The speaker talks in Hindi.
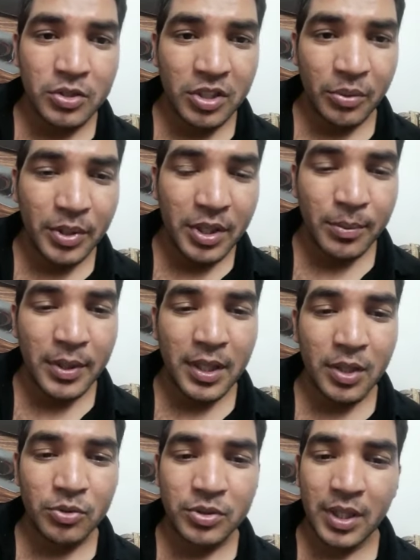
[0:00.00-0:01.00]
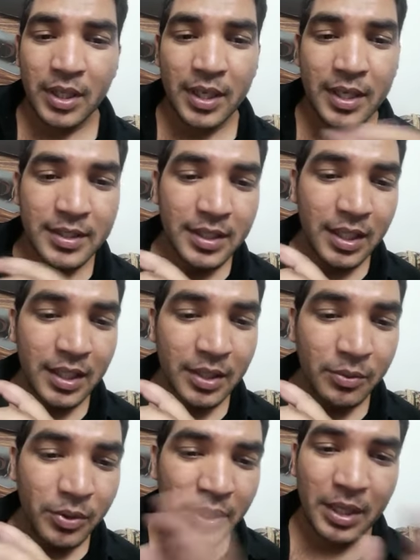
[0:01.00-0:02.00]
सभी ने मिलकर उसका इलाज किया लेकिन
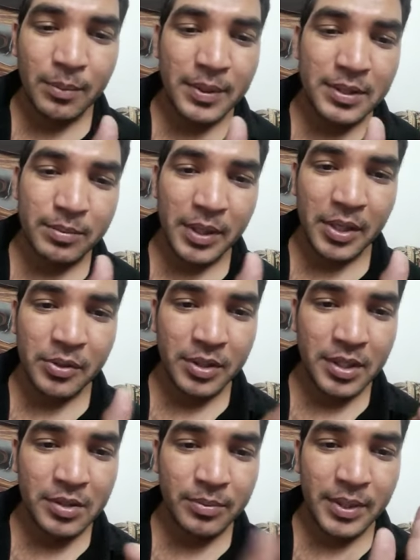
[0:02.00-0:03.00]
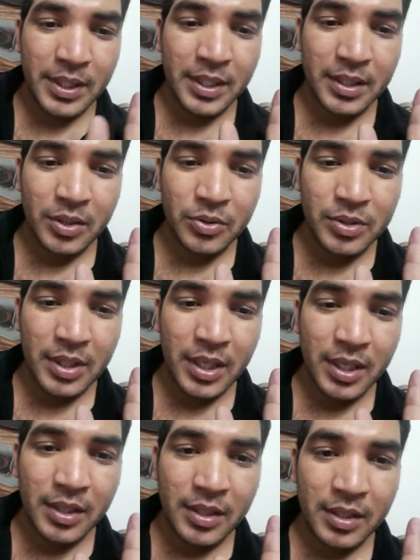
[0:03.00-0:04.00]
वो नहीं बच पाया और तीस मिनट के अंदर उसने
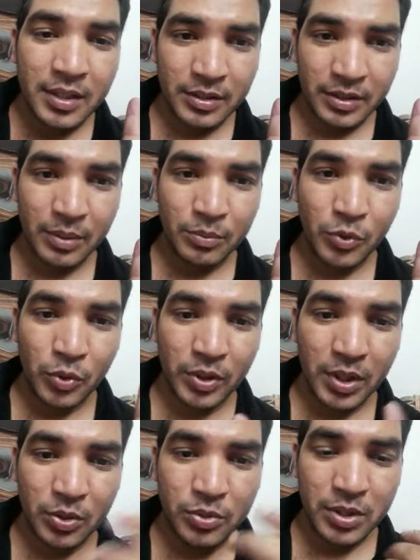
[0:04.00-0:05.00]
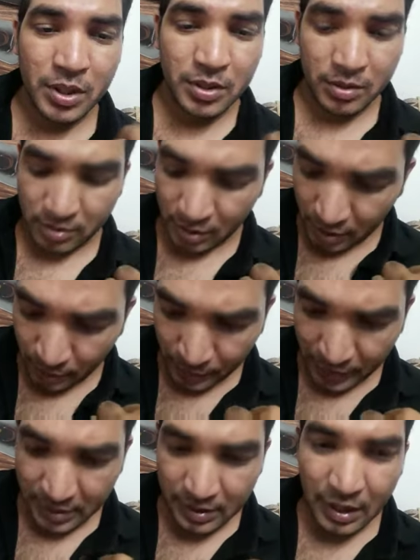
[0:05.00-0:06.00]
दम तोड़ दिया उसके शरीर पर
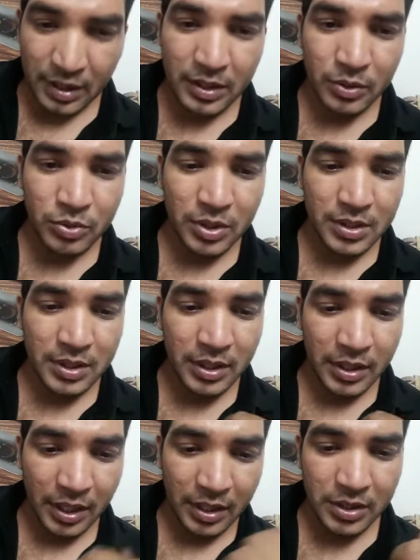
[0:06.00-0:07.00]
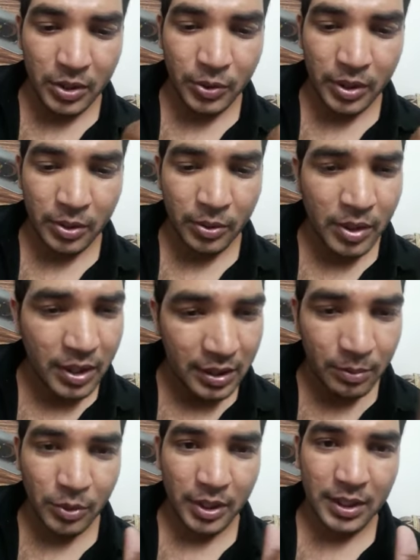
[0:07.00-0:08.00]
निशान थे उसका शरीर ढांचा हो गया और ख़त्म
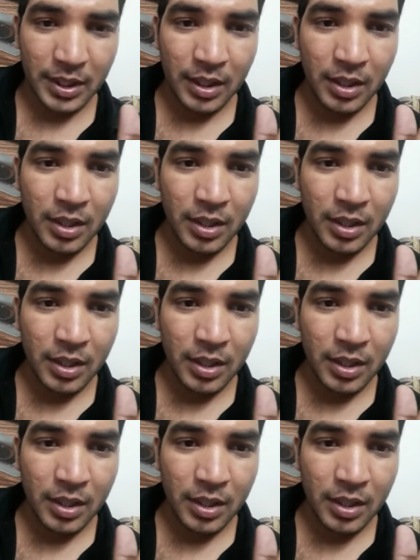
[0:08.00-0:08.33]
हो गया था